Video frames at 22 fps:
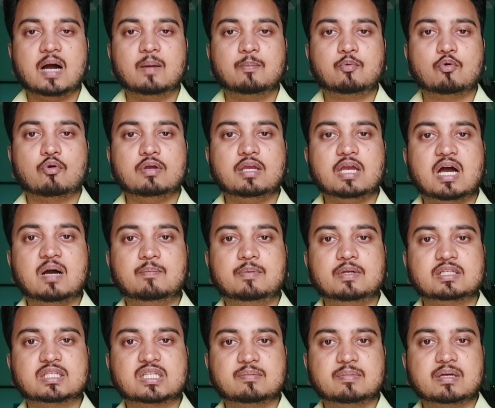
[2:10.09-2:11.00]
आपको यहाँ
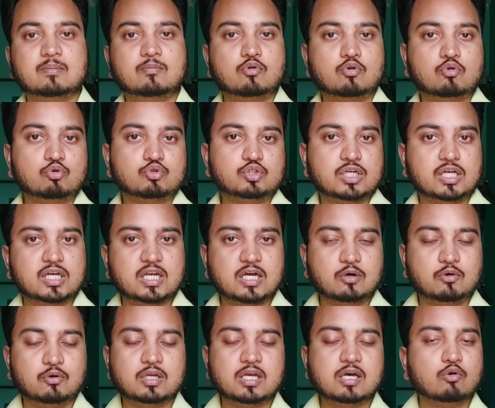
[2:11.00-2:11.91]
पर इसके बारे में और कुछ
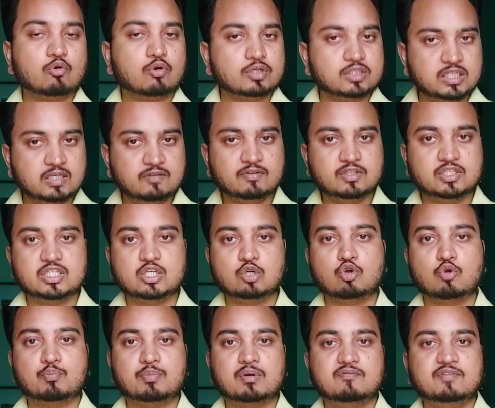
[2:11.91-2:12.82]
जानना हो या किसी
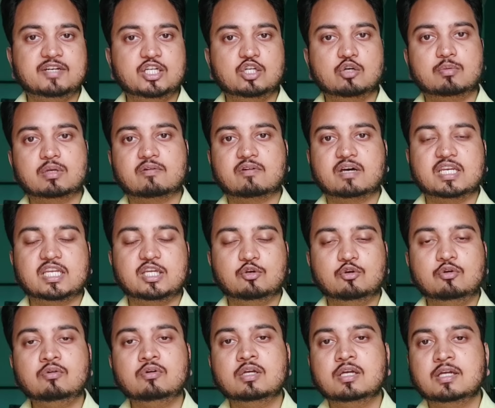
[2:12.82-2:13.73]
विषय के ऊपर वीडियो बनवानी
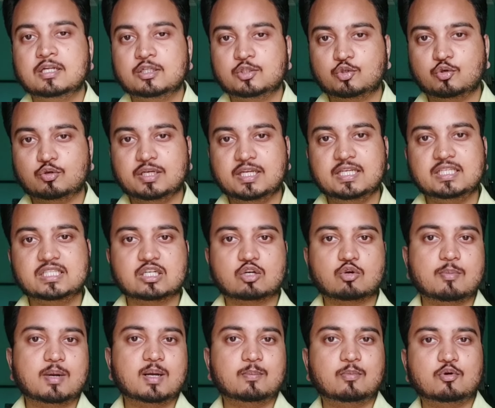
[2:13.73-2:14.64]
हो तो नीचे
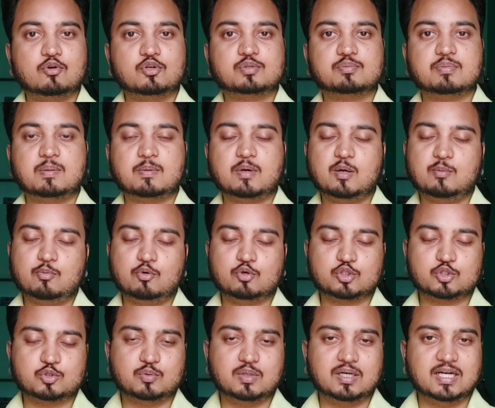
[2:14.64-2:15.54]
कमेंट बॉक्स में आपका
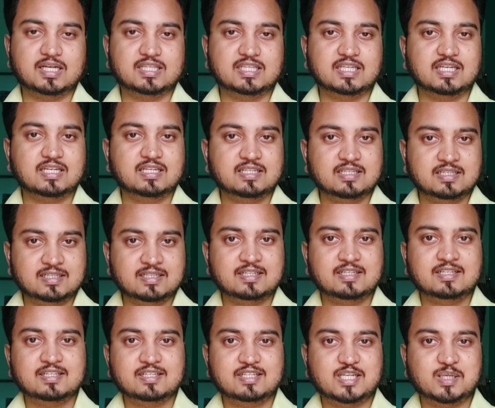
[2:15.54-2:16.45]
बहुत स्वागत
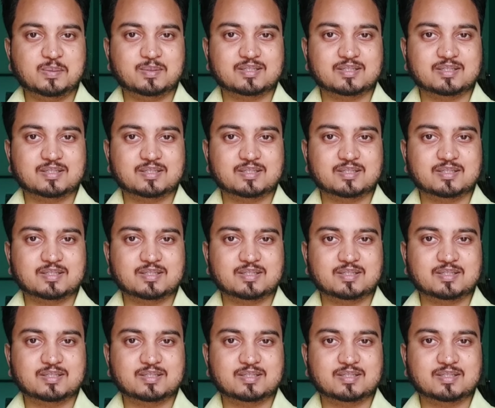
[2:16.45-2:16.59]
है